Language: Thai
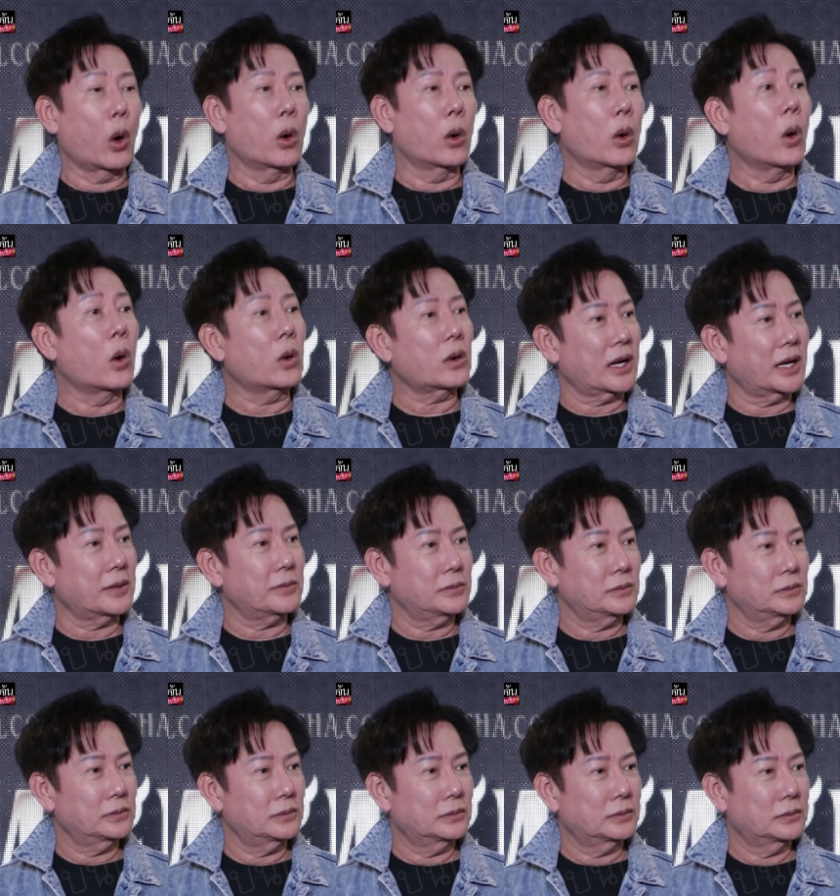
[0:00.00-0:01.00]
โกหกครับ
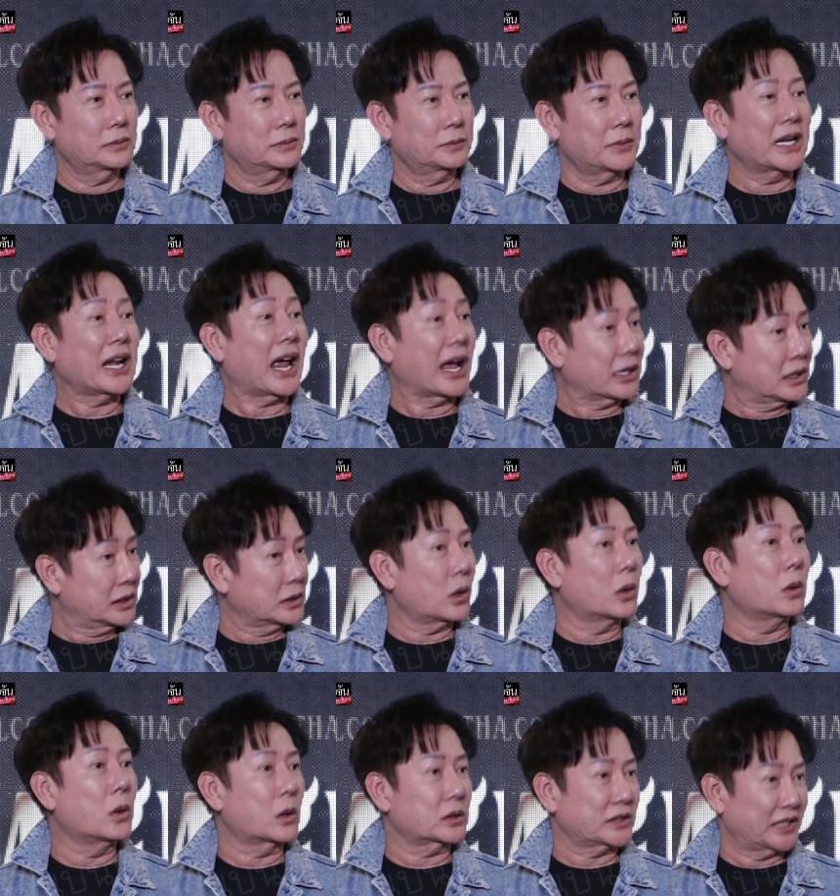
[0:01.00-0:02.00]
ปัญหาคือโก
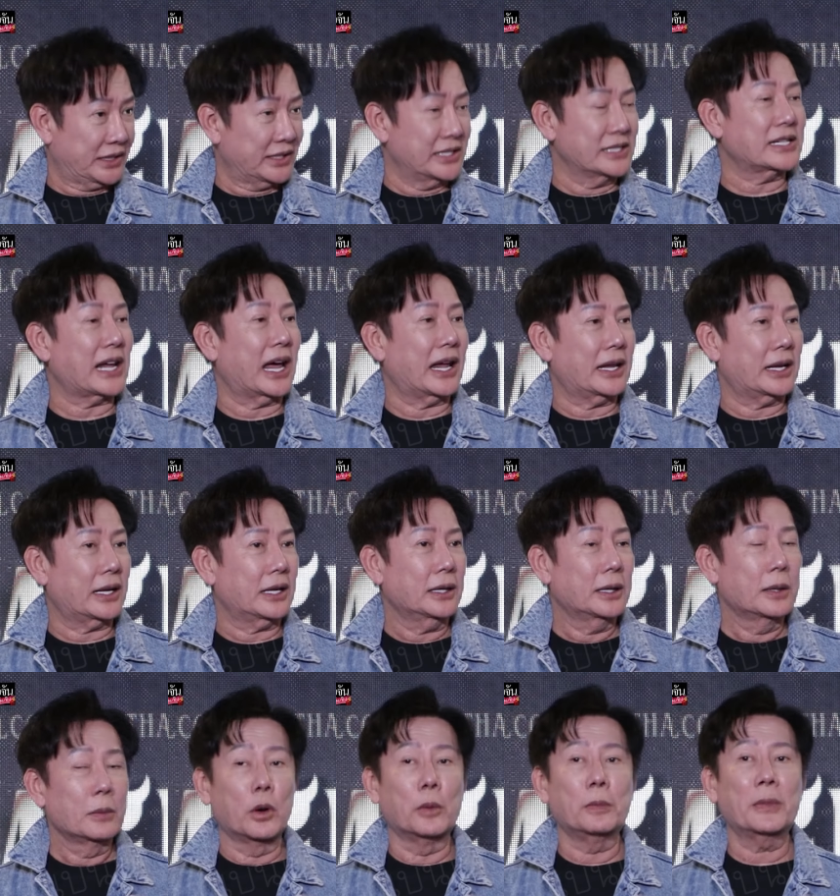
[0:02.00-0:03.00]
หกติดนิสัย
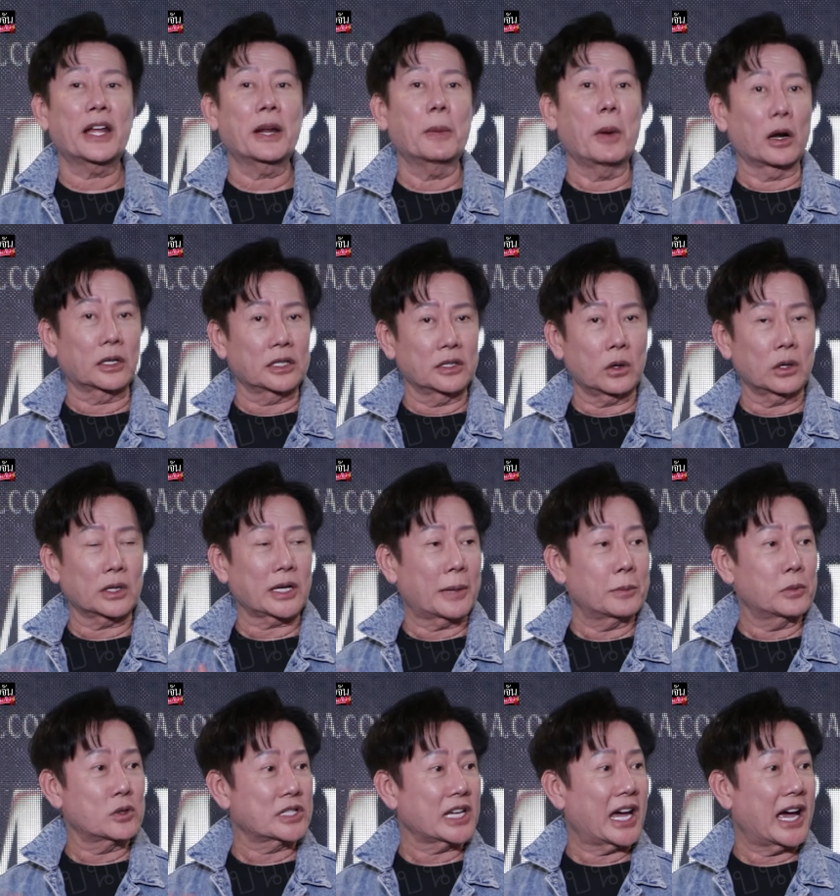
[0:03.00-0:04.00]
ผมไม่ได้บอกถึงคนกั
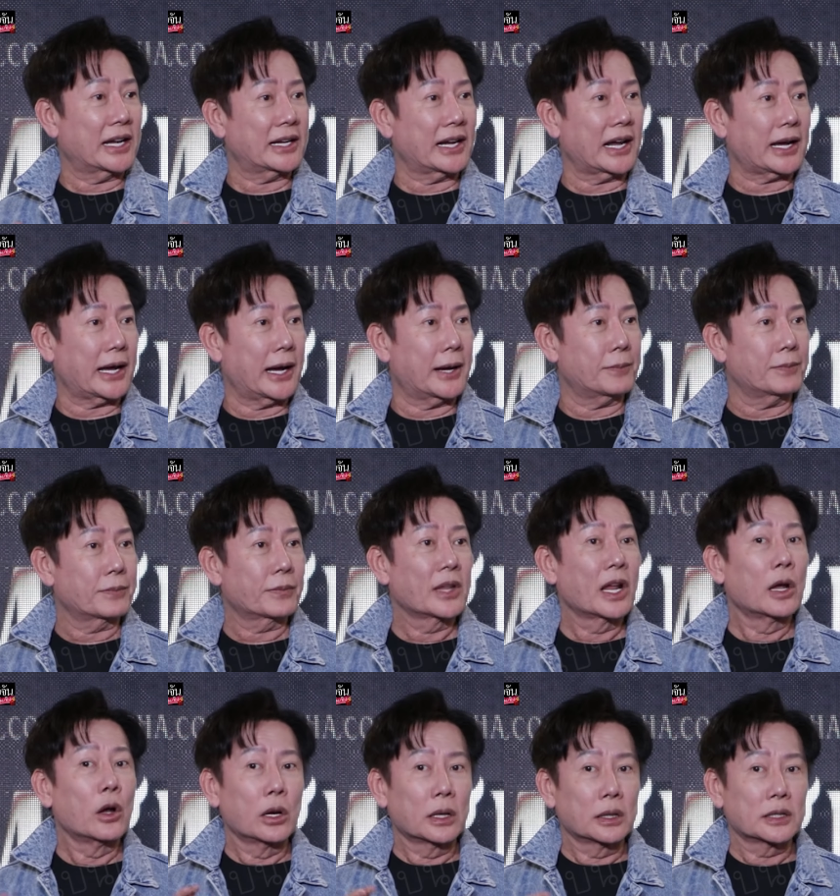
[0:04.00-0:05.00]
มพูชานะครับ
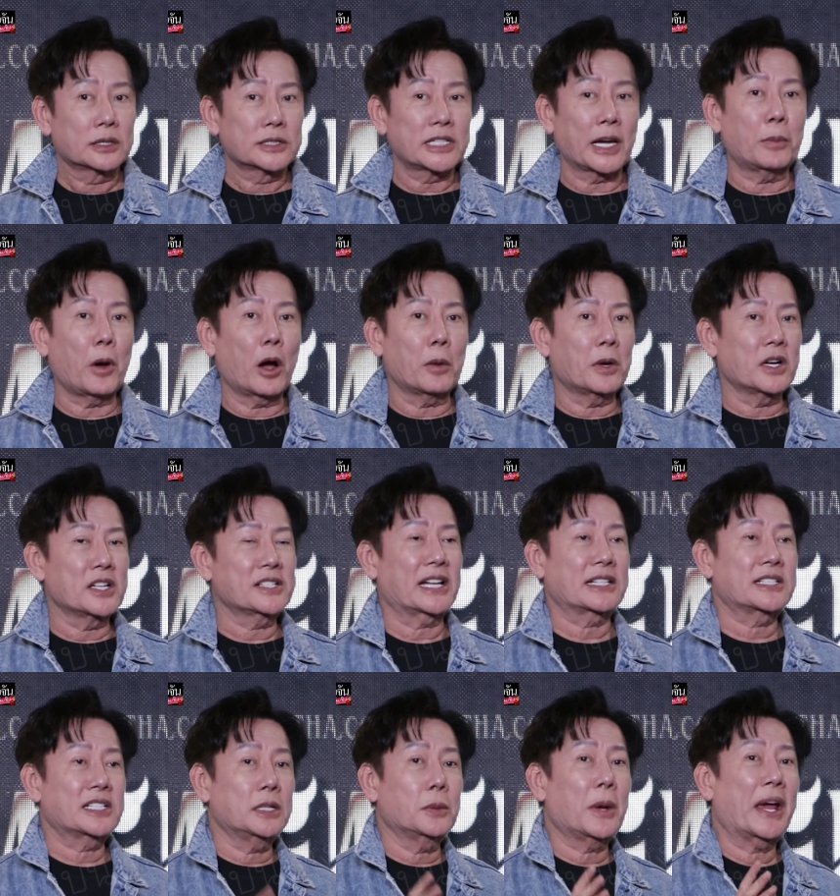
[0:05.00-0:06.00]
เฉพาะบริษั
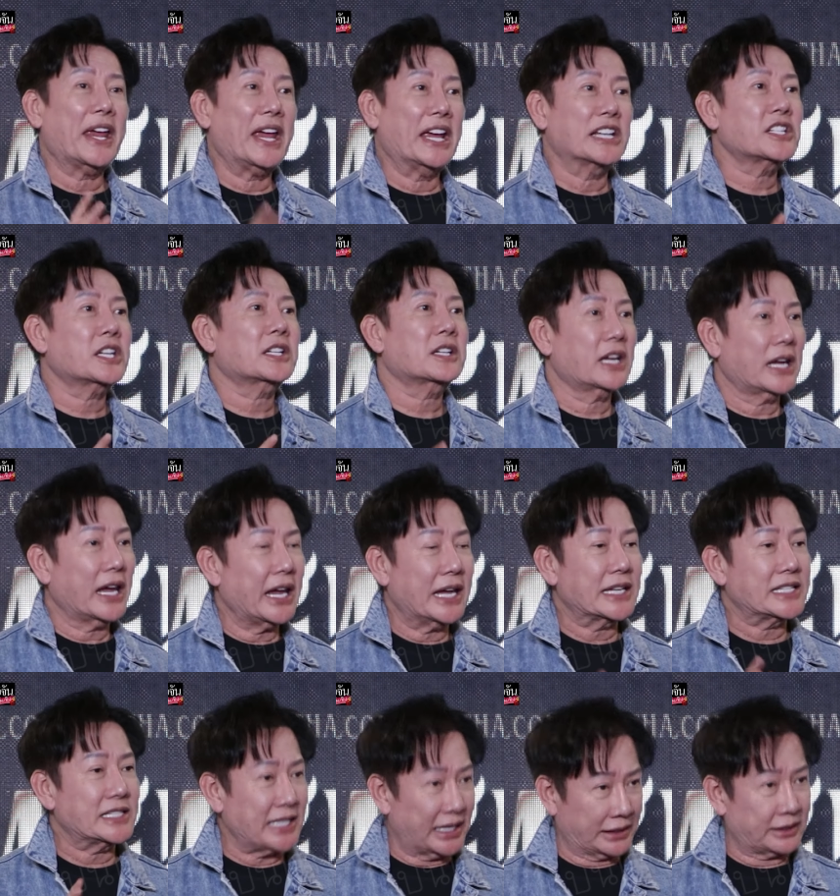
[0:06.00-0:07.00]
ทชื่อว่า เอช เค
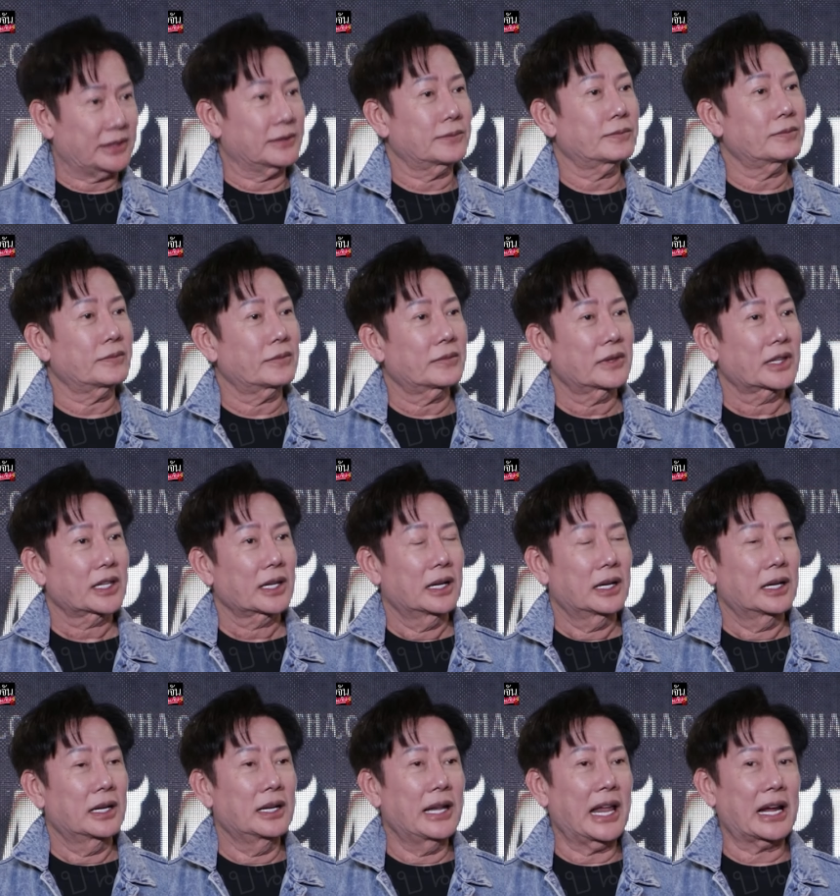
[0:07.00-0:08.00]
เจ็ด
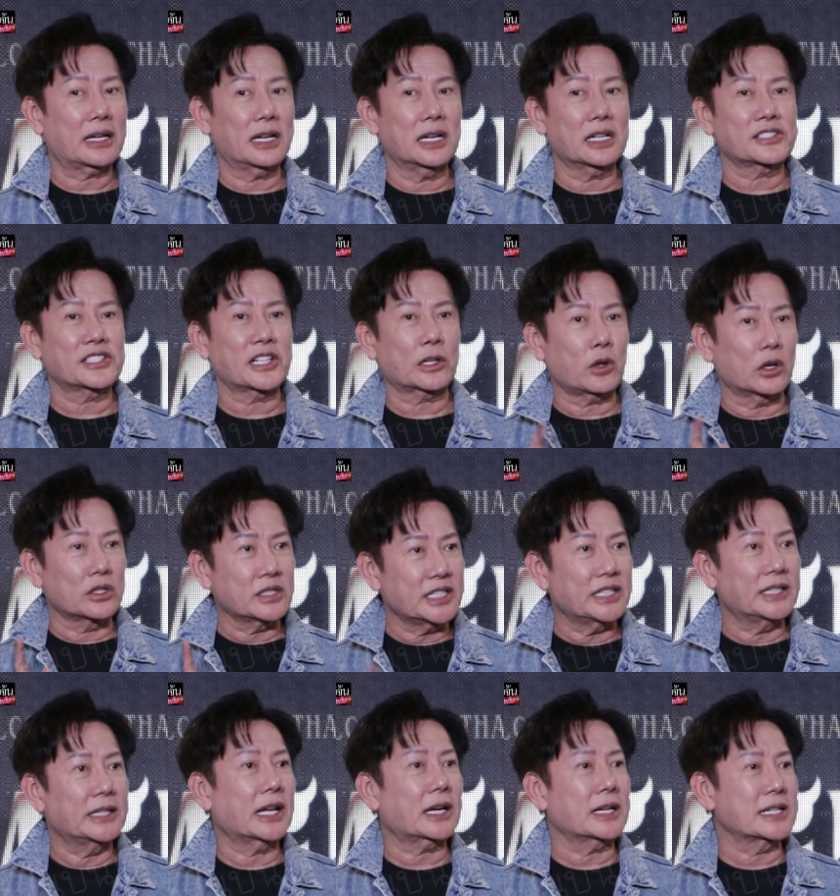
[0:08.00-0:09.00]
แล้วก็สกล
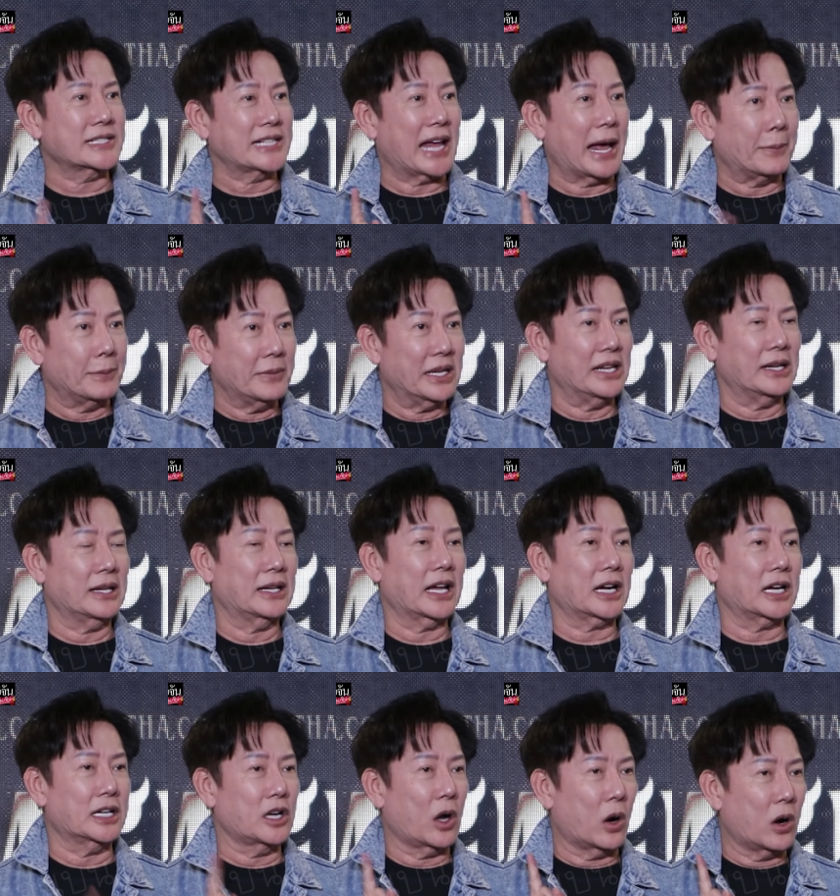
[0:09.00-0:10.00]
ทีแล้วก็สามีแล้
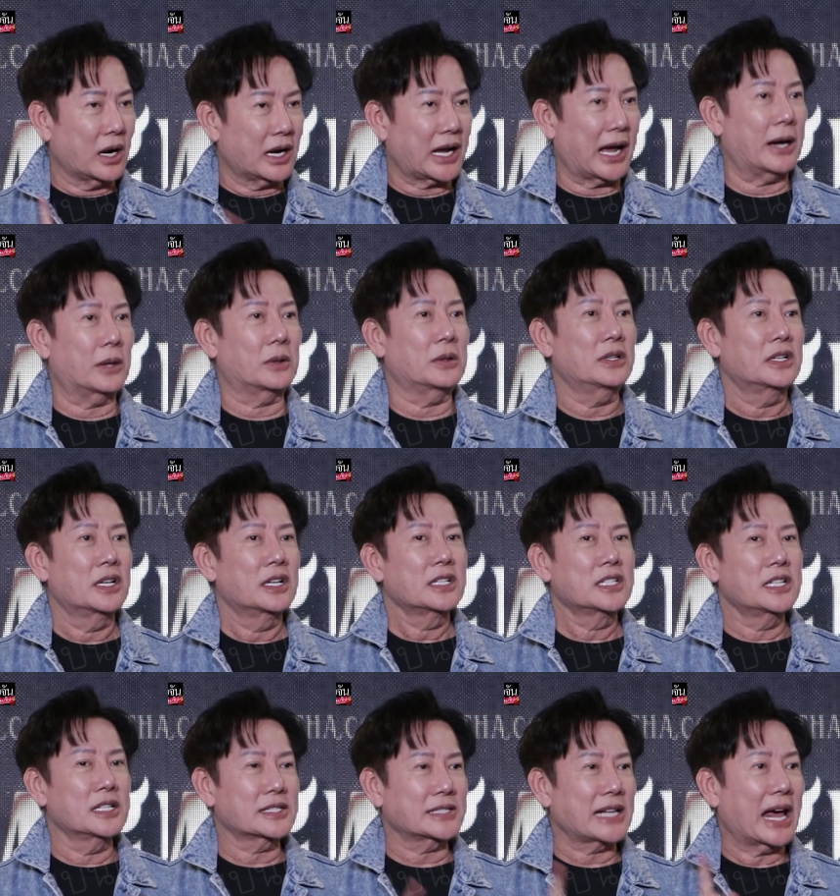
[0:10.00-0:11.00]
วก็น้องเขา
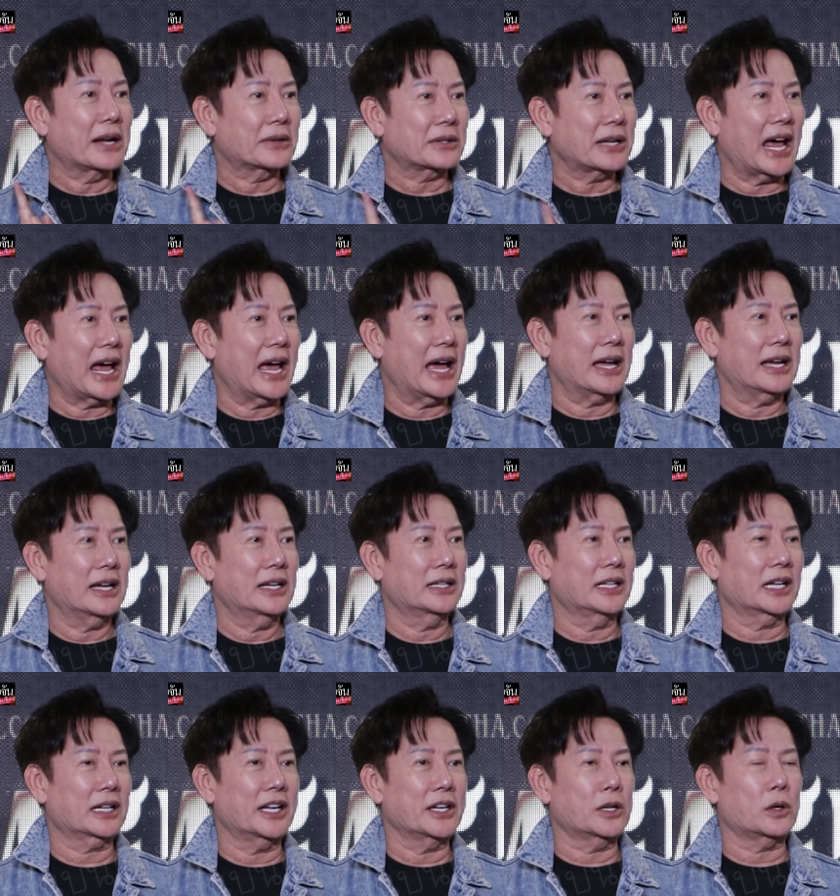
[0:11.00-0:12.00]
ชื่อซาร่า
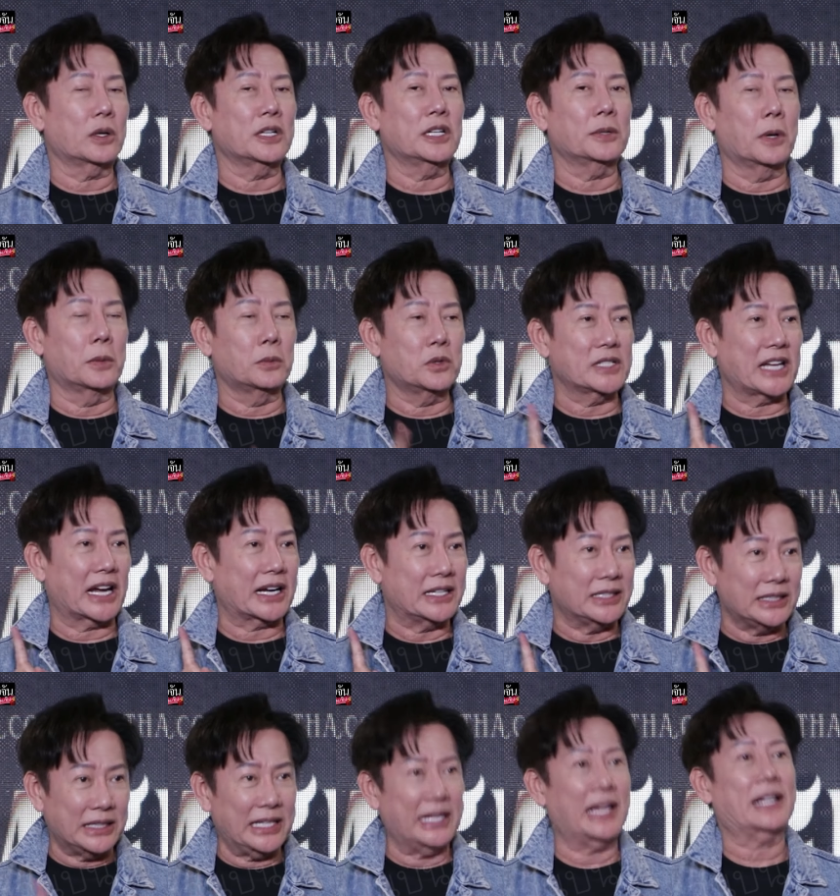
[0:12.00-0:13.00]
แล้วก็อีกคนที่ผมรู้จัก
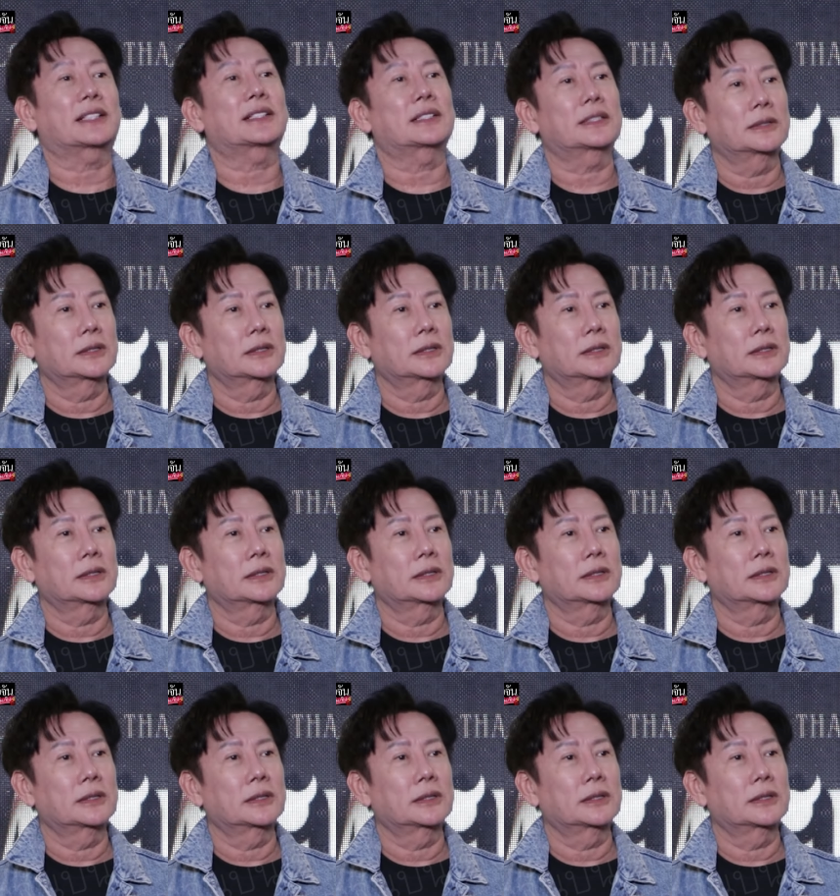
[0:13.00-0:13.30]
คือเนียด